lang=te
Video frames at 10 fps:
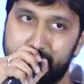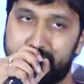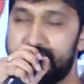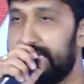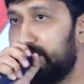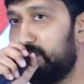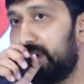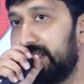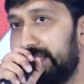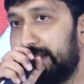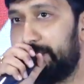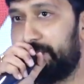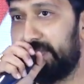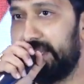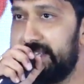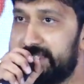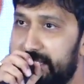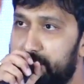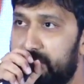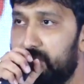చెప్తాను చైతు గురించి ఈ
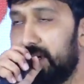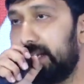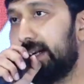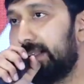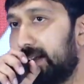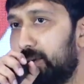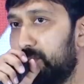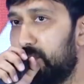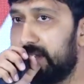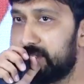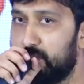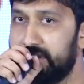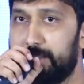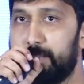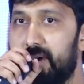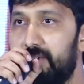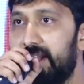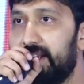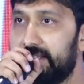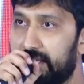సినిమాలో కనుక తను వాళ్ళ సొంత
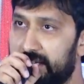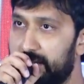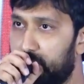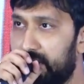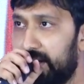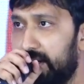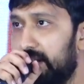మావయ్య అని తనకి ఒక